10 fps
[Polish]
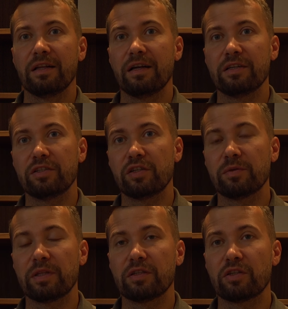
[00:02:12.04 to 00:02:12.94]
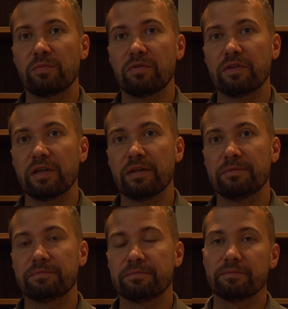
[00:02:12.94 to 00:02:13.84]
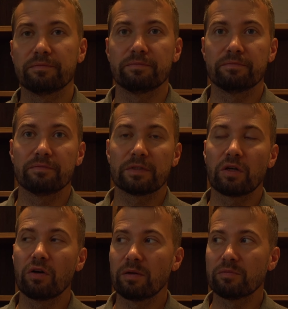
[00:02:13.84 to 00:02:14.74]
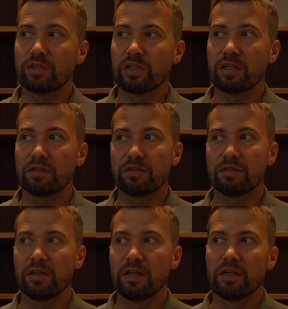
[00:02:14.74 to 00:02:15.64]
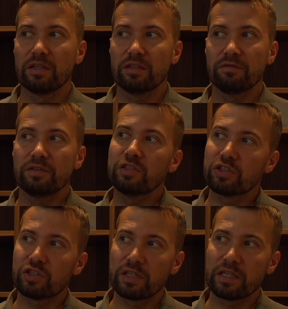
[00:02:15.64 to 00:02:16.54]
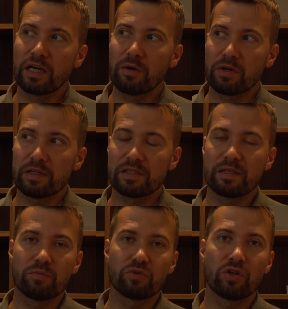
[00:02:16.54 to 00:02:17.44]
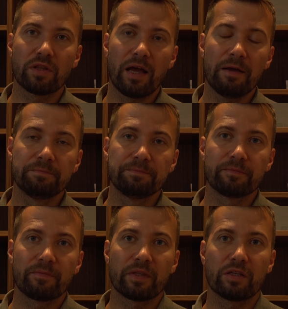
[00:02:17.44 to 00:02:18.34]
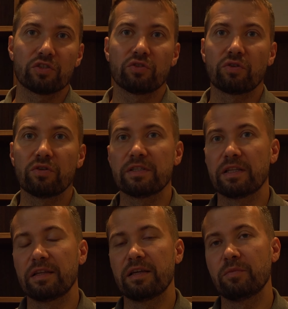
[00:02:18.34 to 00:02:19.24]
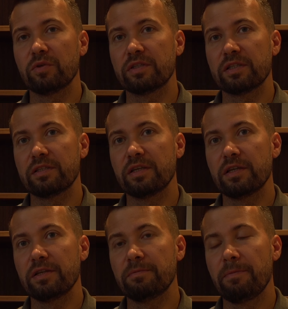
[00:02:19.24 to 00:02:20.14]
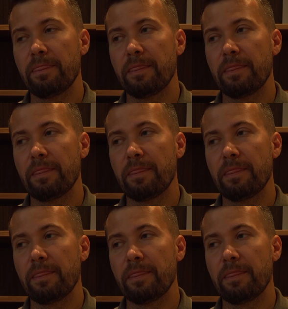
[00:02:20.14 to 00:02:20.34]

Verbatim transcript: A jeśli kobieta tylko powie, mm, kocham cię i, i widzisz, że jej aura jest zaburzona, że do końca te emocje z niej